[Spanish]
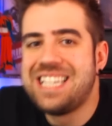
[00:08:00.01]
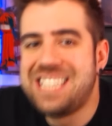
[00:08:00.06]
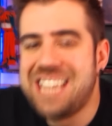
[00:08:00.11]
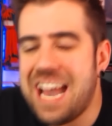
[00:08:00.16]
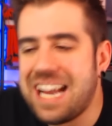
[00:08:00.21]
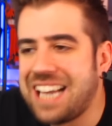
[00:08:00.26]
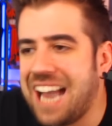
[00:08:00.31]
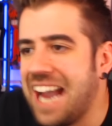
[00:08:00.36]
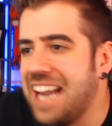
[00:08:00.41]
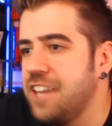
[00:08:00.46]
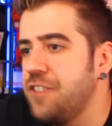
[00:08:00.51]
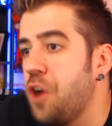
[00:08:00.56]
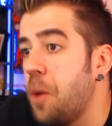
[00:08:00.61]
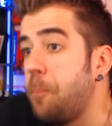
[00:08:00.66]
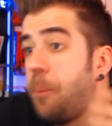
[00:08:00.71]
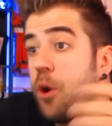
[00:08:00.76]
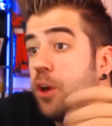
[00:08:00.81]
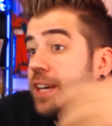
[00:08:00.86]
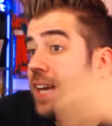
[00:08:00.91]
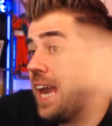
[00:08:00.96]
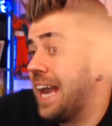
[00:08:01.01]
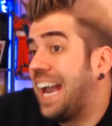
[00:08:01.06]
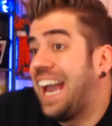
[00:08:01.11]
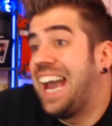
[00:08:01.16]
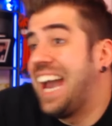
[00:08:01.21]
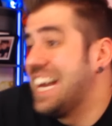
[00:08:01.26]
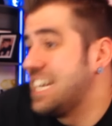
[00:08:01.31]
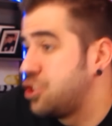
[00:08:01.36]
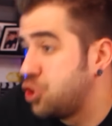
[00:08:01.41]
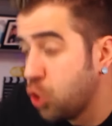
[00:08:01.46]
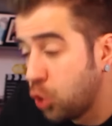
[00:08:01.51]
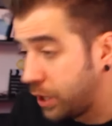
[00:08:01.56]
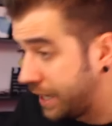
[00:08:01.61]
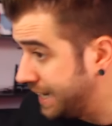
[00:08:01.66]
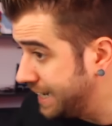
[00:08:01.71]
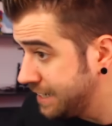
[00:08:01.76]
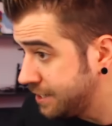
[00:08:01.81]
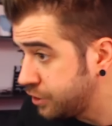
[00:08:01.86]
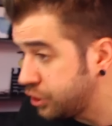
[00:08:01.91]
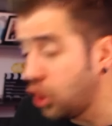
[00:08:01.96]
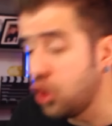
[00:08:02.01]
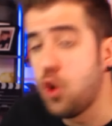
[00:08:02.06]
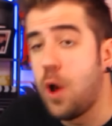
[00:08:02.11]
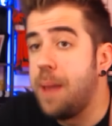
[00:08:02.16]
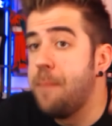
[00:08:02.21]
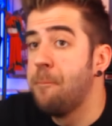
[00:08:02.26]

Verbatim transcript: se ha caído porque Jesucristo lo ha